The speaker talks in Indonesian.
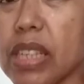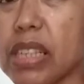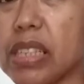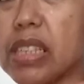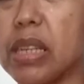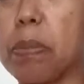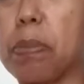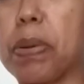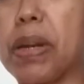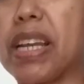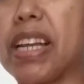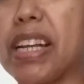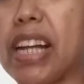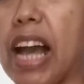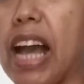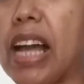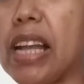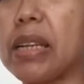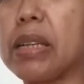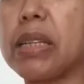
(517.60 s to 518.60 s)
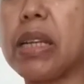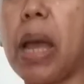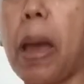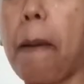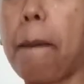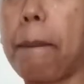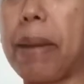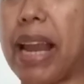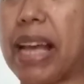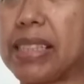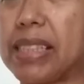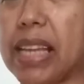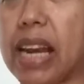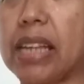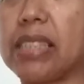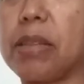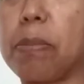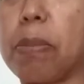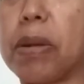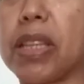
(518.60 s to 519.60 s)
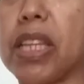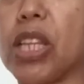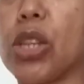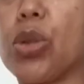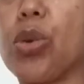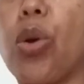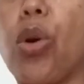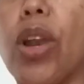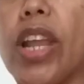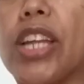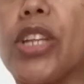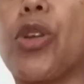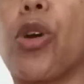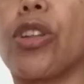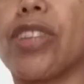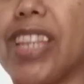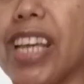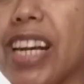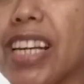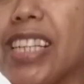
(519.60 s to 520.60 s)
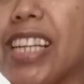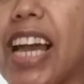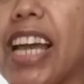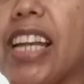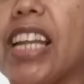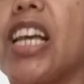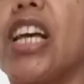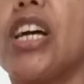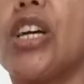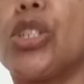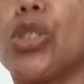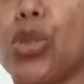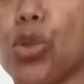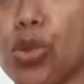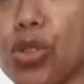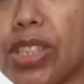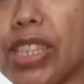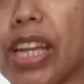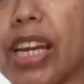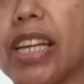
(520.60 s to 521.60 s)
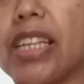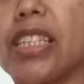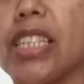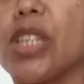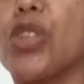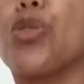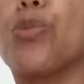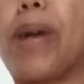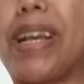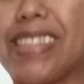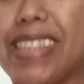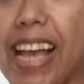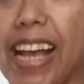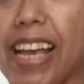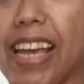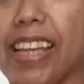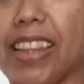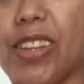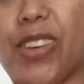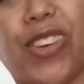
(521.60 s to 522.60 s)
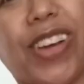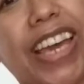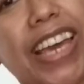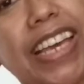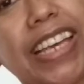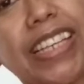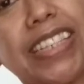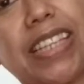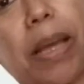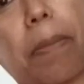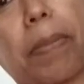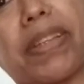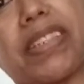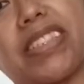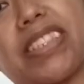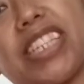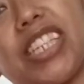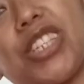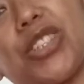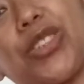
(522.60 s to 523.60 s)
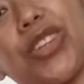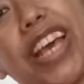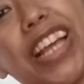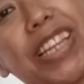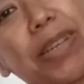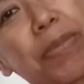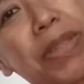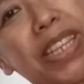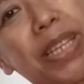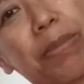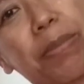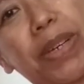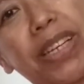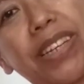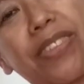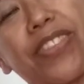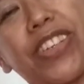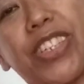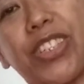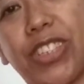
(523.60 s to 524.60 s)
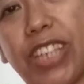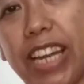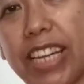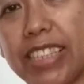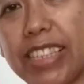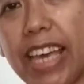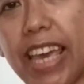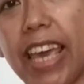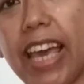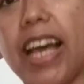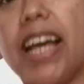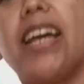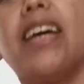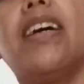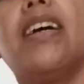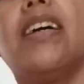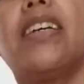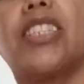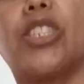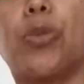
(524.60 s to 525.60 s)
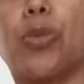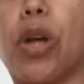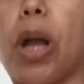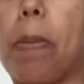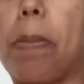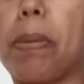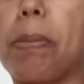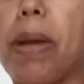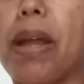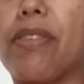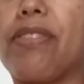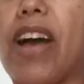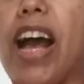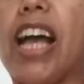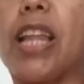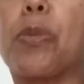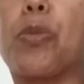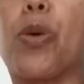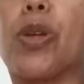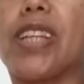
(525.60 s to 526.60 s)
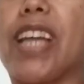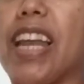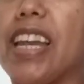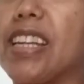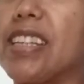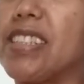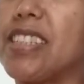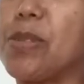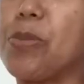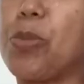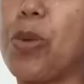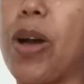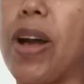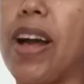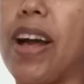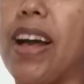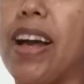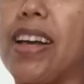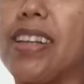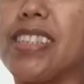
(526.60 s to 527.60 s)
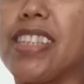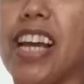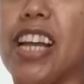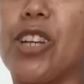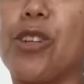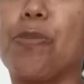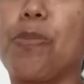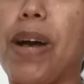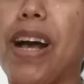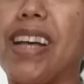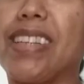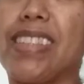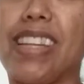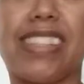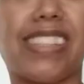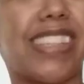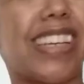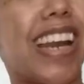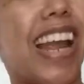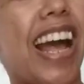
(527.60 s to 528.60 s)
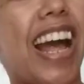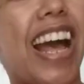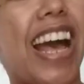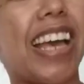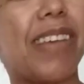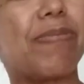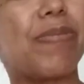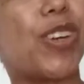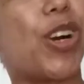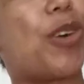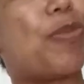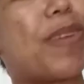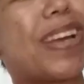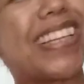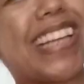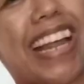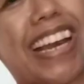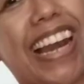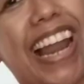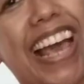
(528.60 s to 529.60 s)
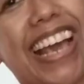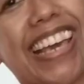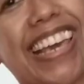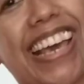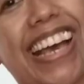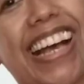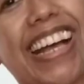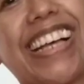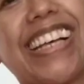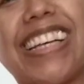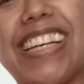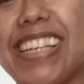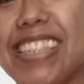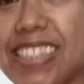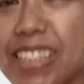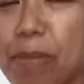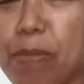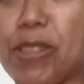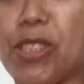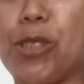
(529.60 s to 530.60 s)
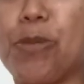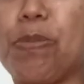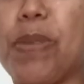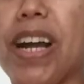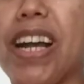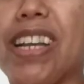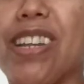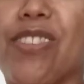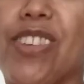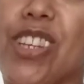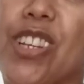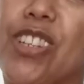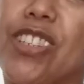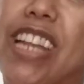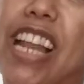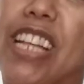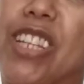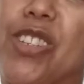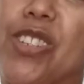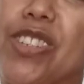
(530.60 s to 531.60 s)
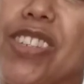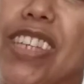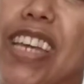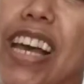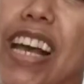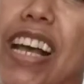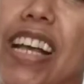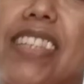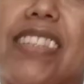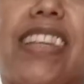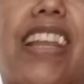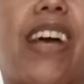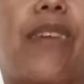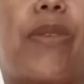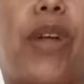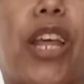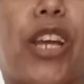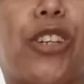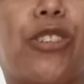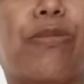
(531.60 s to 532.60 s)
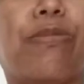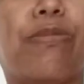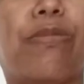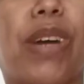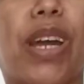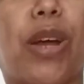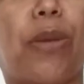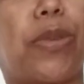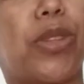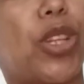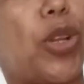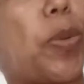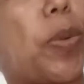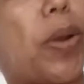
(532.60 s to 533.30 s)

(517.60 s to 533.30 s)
diberikan pelajaran seperti itu oleh dokter dan suster di rumah sakit. Oke, sampai di sini dulu ya teman-teman video dari saya. Semoga bermanfaat buat kalian semua. Jangan lupa subscribe, komen dan like ya. Sampai jumpa di video selanjutnya. Assalamualaikum warahmatullahi